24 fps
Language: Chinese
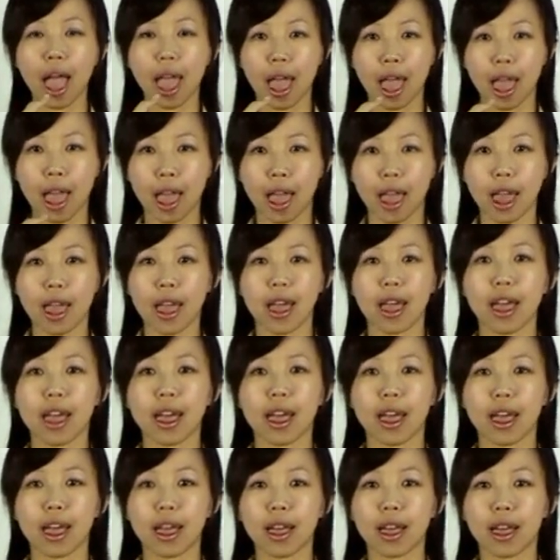哎
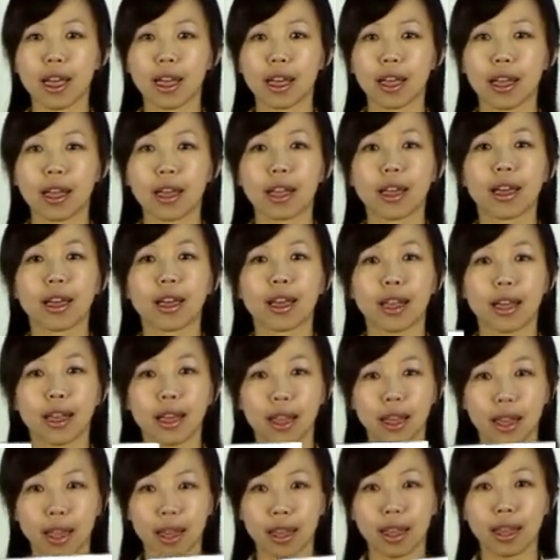
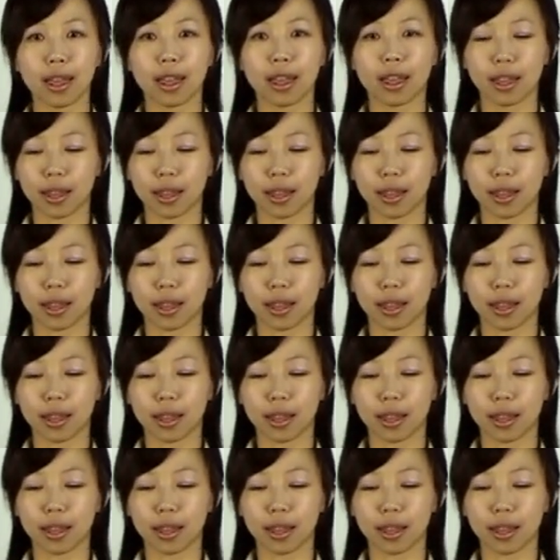哎，